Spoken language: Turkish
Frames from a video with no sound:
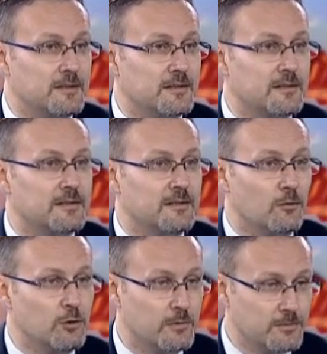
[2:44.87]
olmamış.
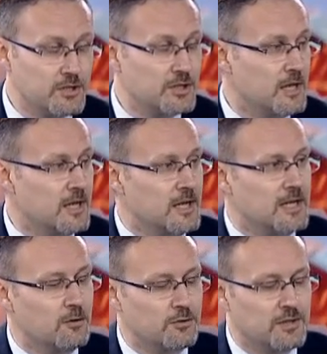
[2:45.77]
Olmamış.
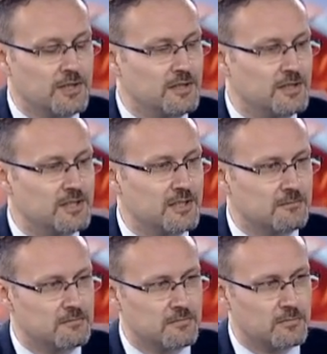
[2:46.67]
Yani orada hani işte
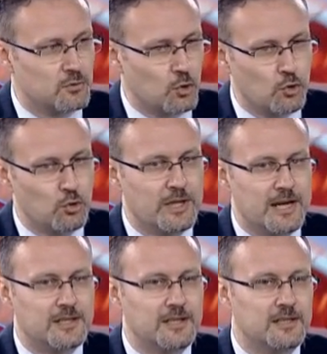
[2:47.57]
son
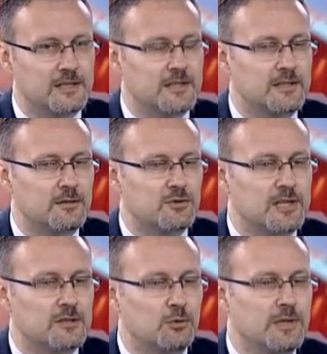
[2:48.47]
günlerde e,
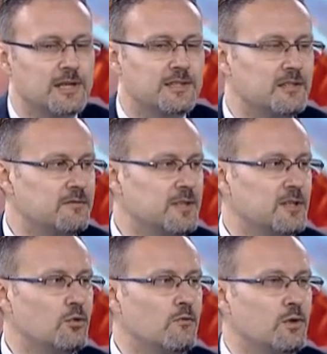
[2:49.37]
özellikle dolar tarafındaki
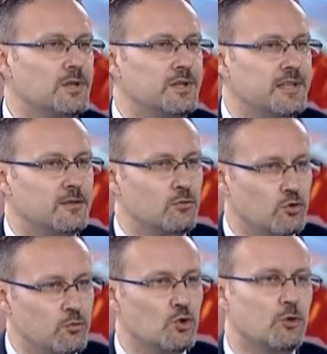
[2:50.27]
o volatilitenin
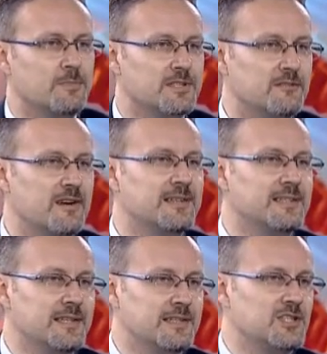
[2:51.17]
düşmüş olmasının verdiği
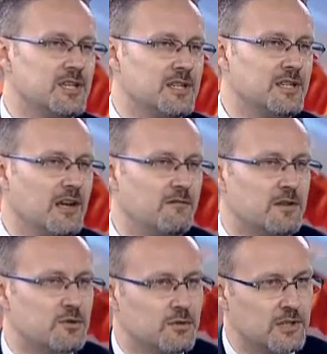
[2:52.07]
etki çekirdek
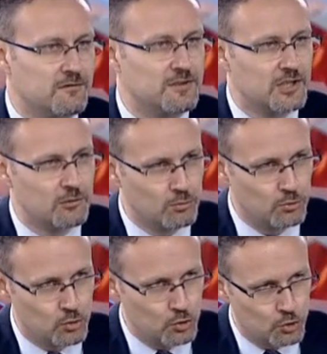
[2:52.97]
enflasyon tarafındaki bu
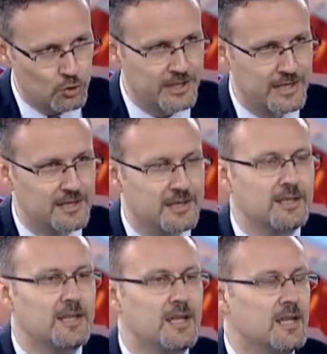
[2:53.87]
düşüş hareketinin
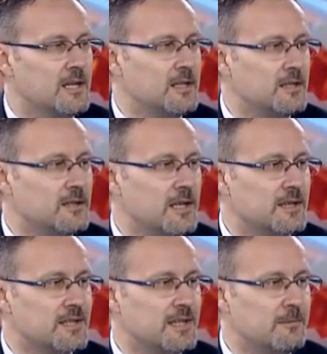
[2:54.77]
e,
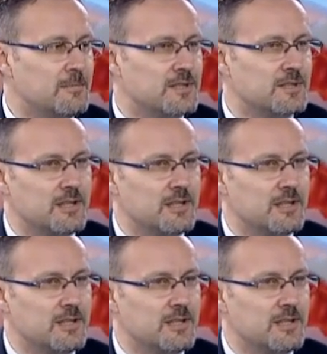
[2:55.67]
sağlanmasında